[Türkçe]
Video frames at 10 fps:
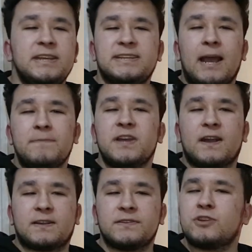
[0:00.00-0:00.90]
İşlemci
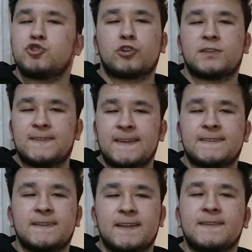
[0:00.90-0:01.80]
hakkında çok da
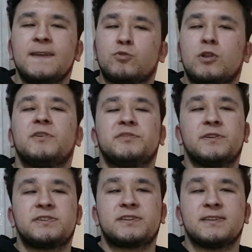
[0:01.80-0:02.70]
teknik detay bulamadım
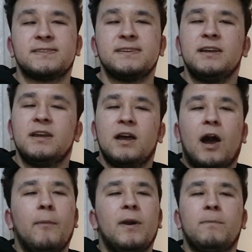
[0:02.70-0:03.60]
açıkçası.
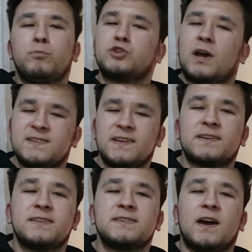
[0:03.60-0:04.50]
Ama bu tarz
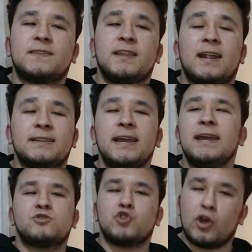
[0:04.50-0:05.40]
akıllı saatlerde
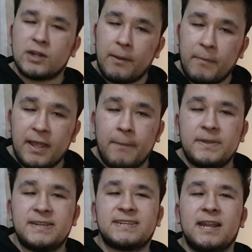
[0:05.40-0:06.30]
zorlanmayan
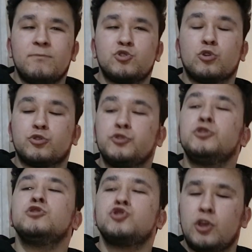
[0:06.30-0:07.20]
bir işlemci
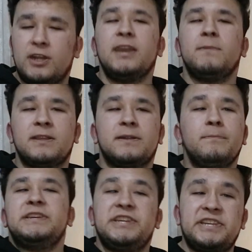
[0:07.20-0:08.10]
olduğunu söyleyebilirim.
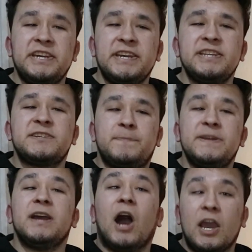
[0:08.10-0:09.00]
2 inç
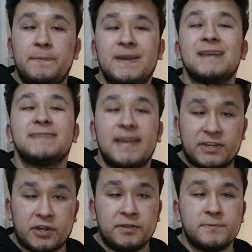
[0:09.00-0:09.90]
bir IPS
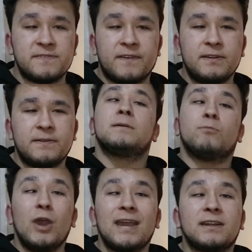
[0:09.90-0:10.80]
ekranımız var.
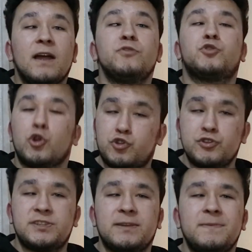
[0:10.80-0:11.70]
Bu ekran
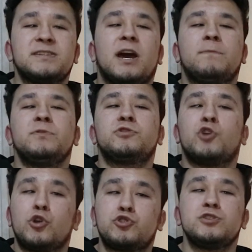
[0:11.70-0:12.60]
420 x
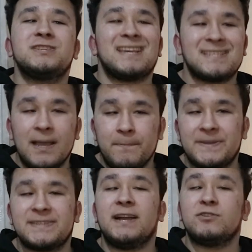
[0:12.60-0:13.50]
480
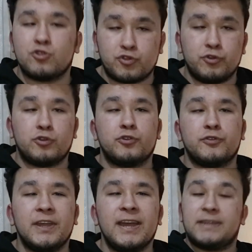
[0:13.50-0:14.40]
piksel
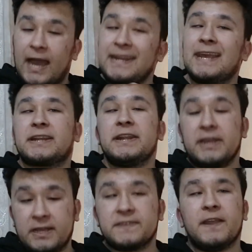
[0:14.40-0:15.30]
çözünürlüğünde. Yani ekrana
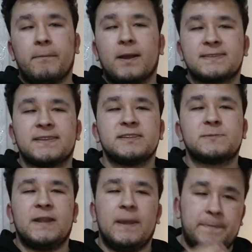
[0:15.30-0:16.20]
yakından baksanız
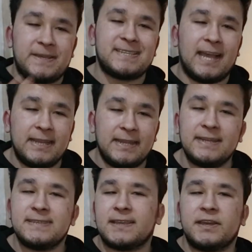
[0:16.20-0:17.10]
bile
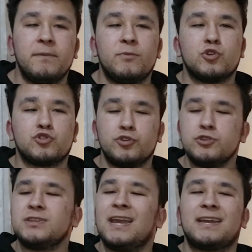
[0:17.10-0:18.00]
pikselleri
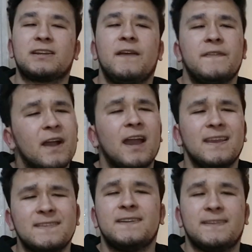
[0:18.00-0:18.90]
sayamıyorsunuz. Ekran
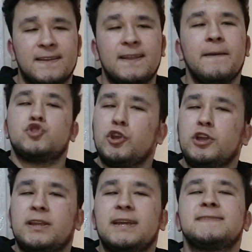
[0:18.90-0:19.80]
gayet kaliteli.
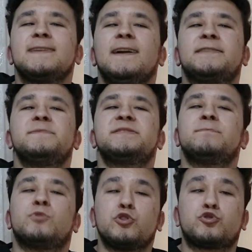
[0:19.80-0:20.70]
Son olarak
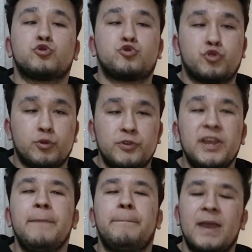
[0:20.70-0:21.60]
saatimizin Bluetooth
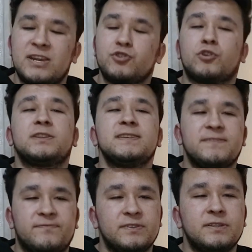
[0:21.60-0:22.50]
sürümü de
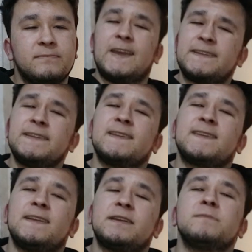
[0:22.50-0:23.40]
5.0. Teknik
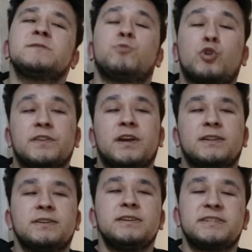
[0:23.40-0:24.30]
detaylarımız bu
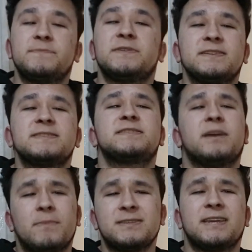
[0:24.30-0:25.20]
kadardı. Şimdi
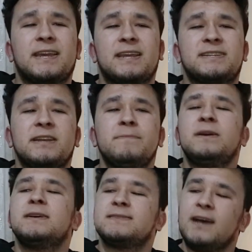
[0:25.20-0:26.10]
hızlıca masaya
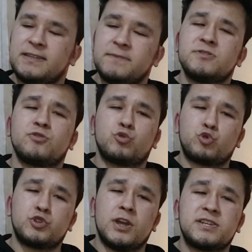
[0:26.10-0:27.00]
geçelim Saatimizin
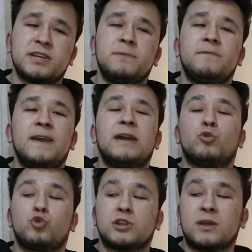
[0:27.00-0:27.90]
kutusunu açalım ve
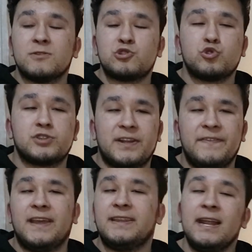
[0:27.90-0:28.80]
uygulamamız
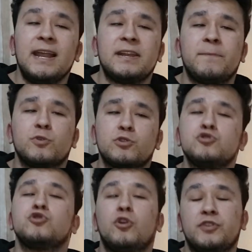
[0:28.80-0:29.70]
üzerinden neler yapıyoruz